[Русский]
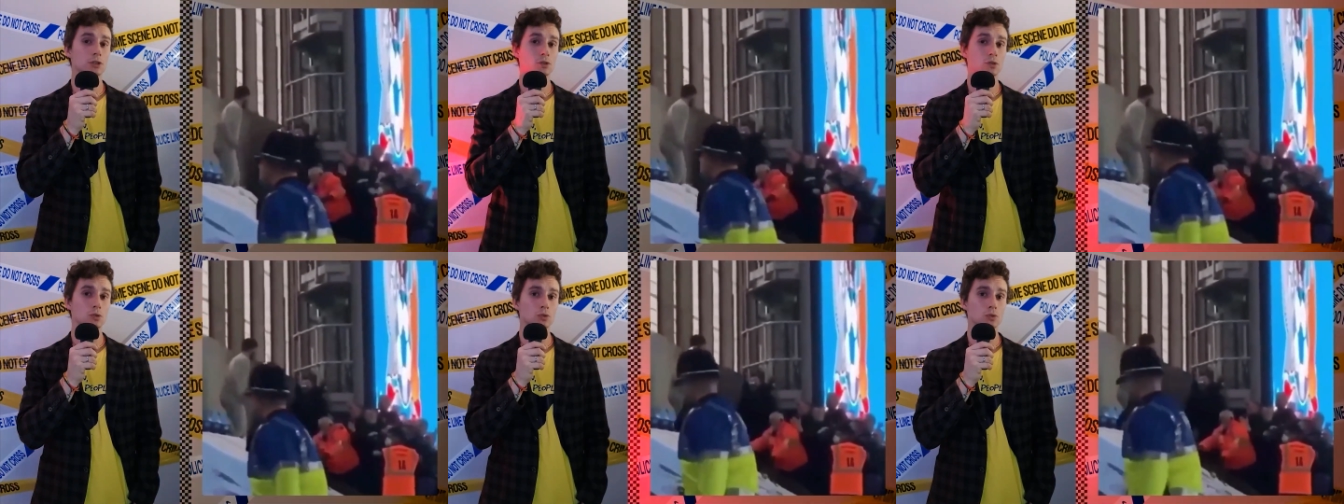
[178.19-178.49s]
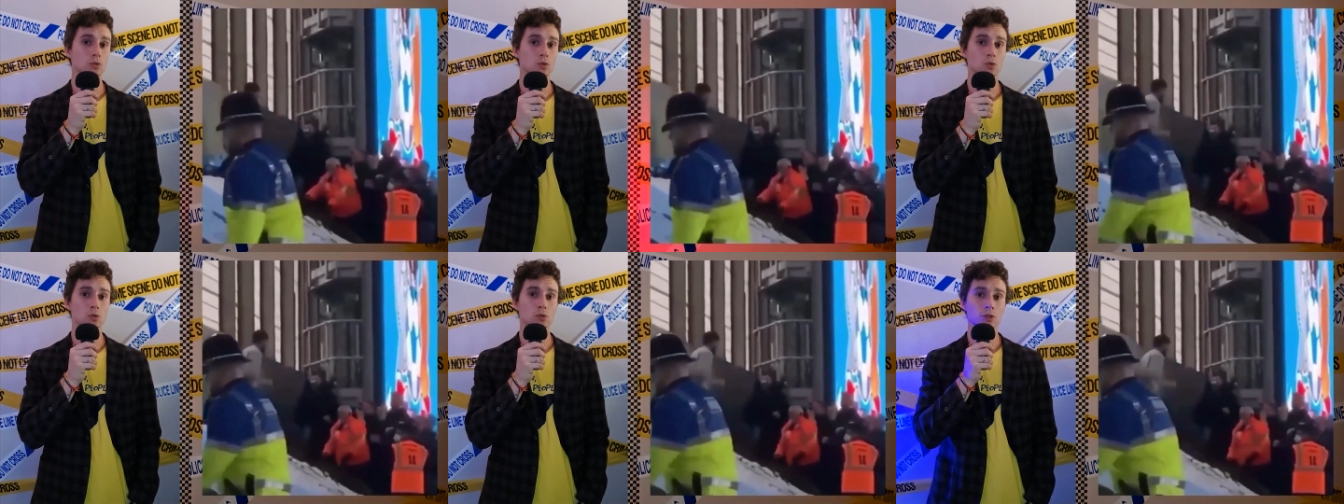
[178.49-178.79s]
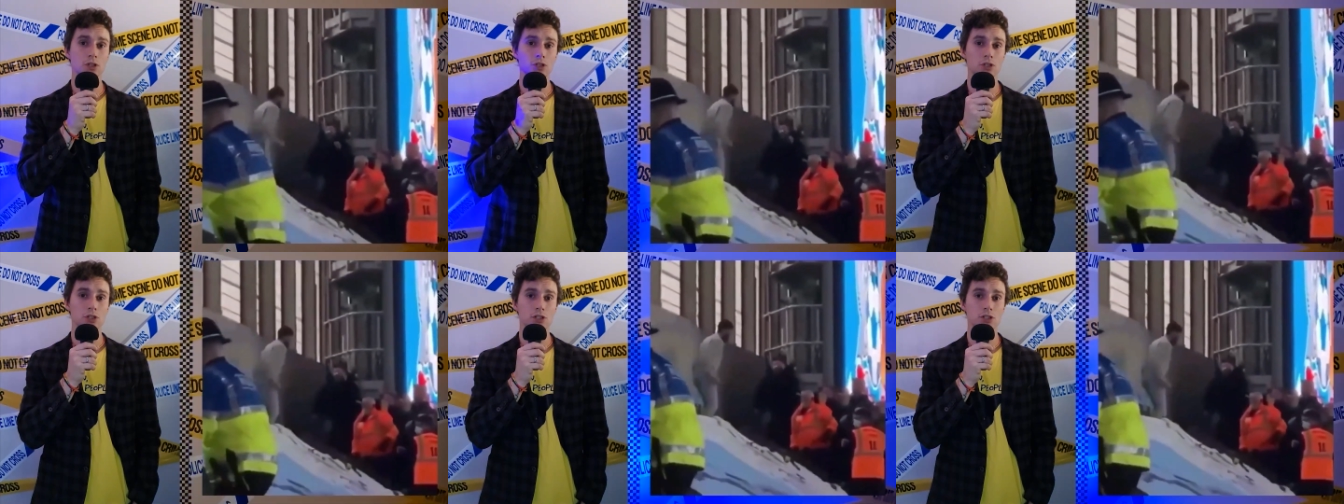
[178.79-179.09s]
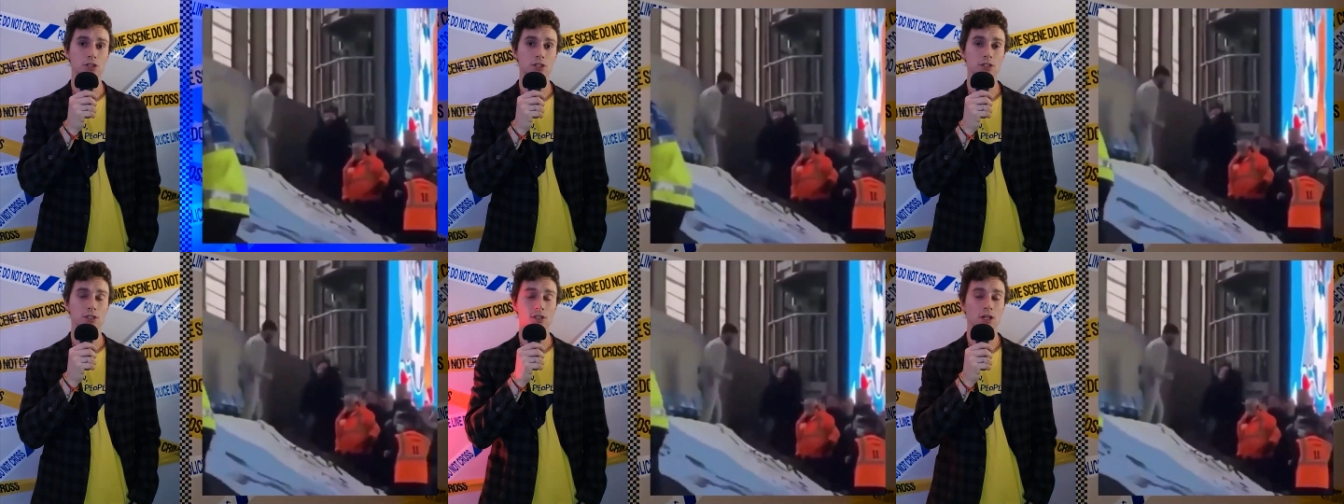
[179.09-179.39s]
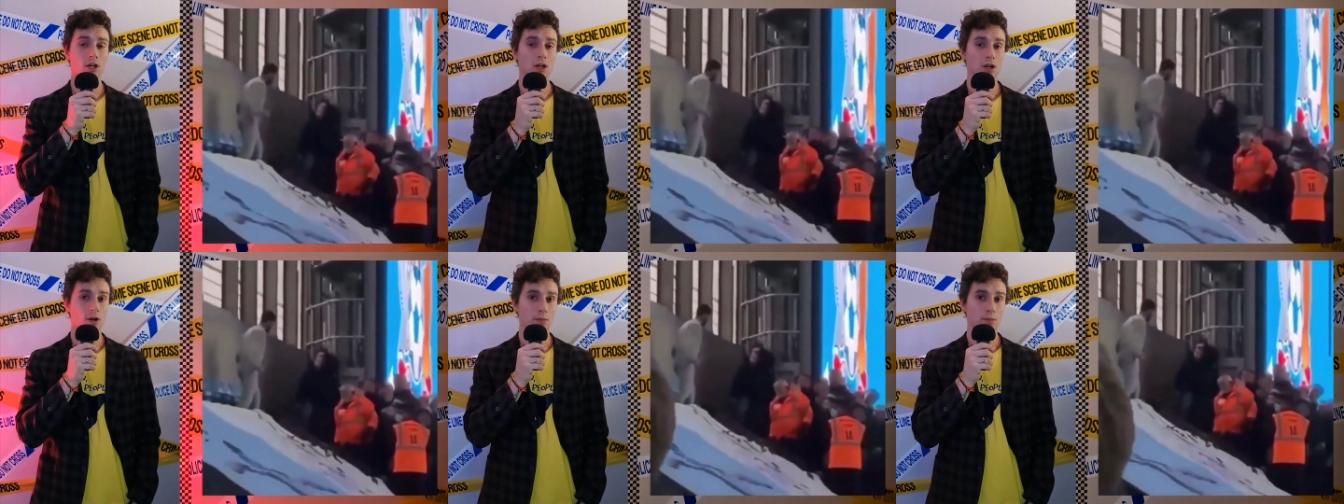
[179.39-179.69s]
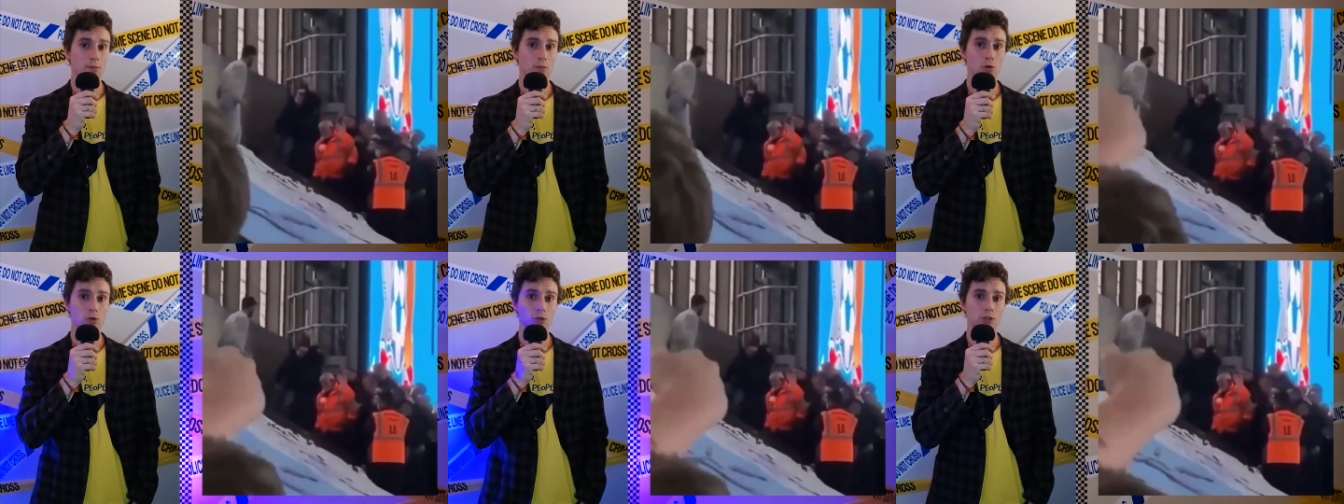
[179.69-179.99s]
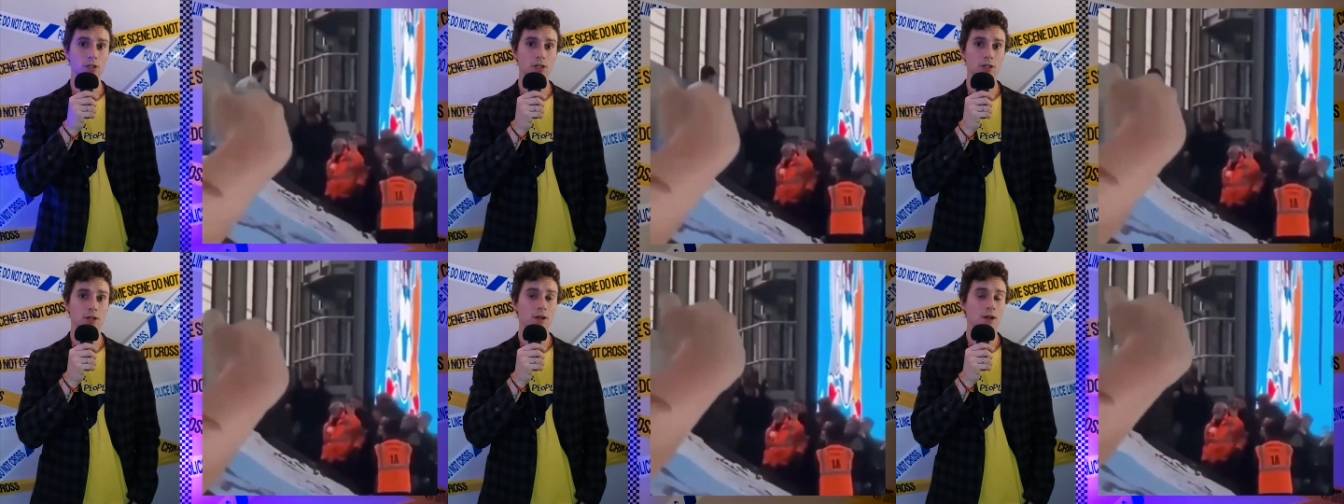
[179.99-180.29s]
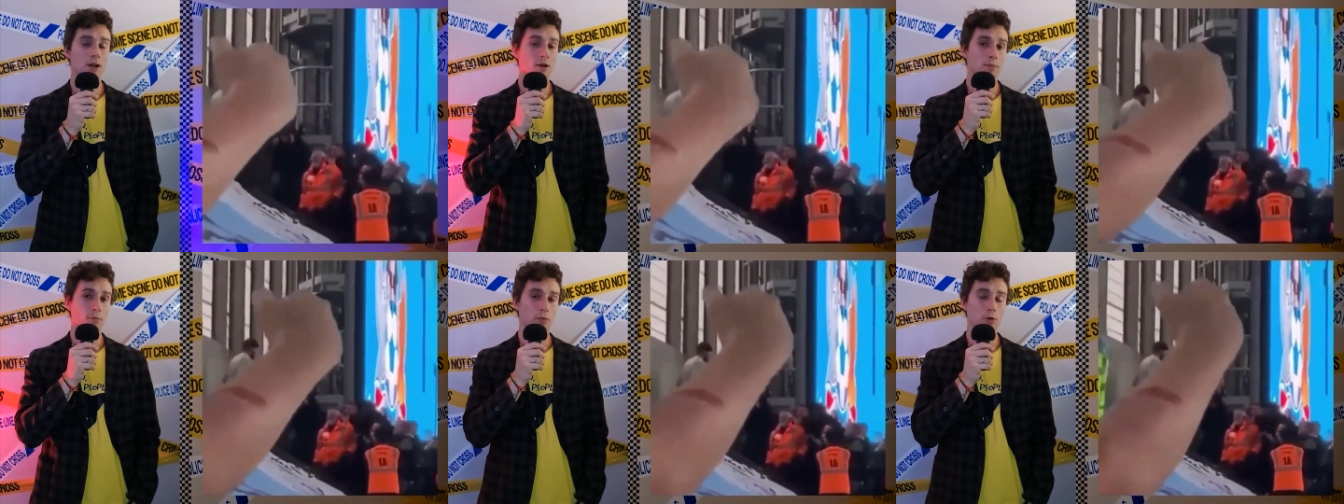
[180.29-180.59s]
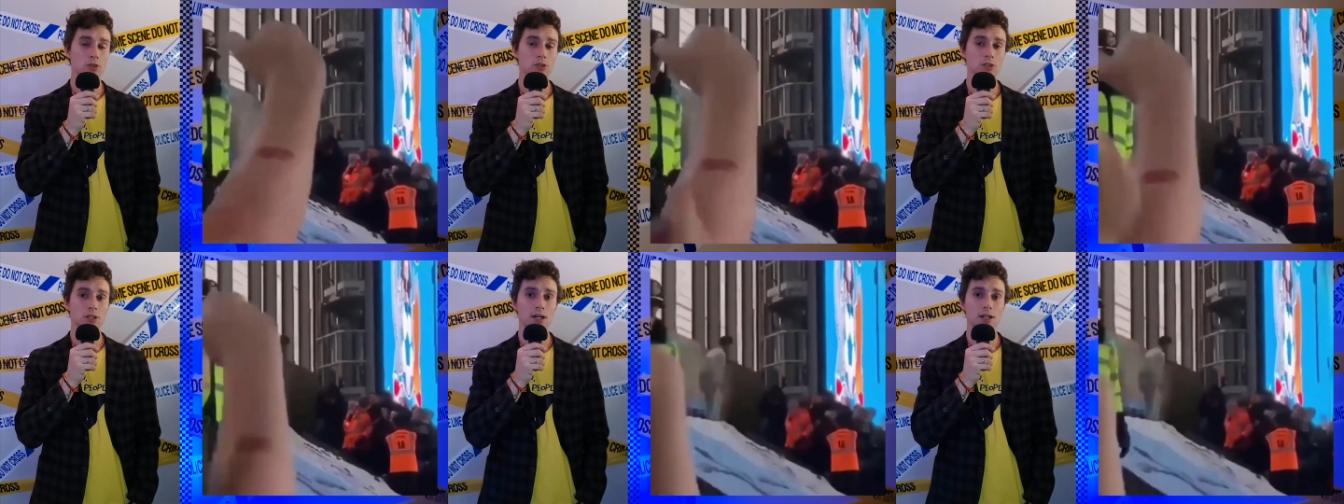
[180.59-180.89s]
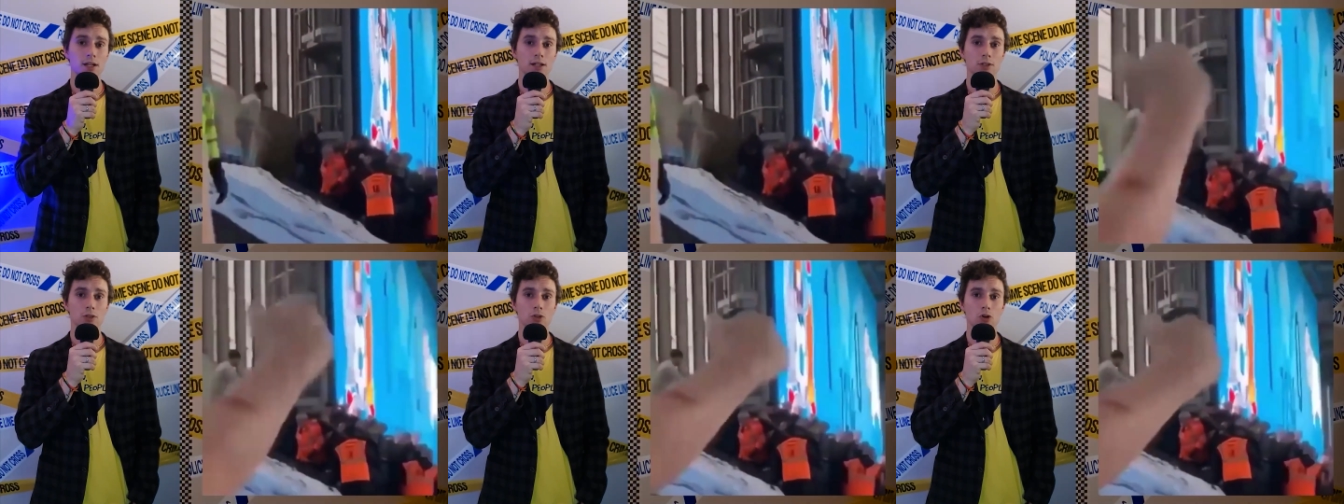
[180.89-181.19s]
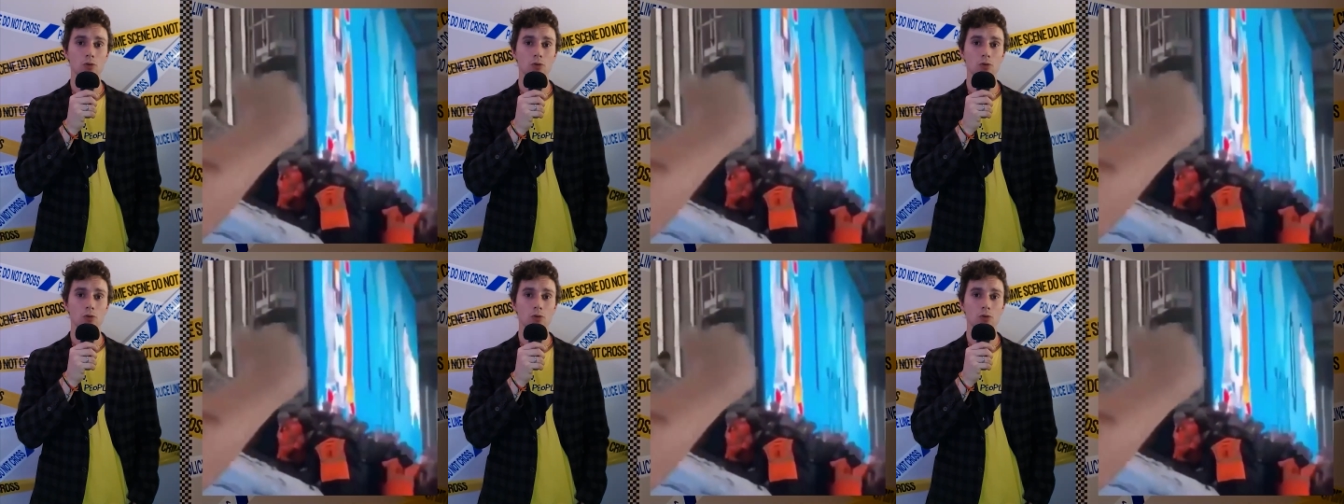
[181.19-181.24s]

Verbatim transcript: друг другу начистить морды по старой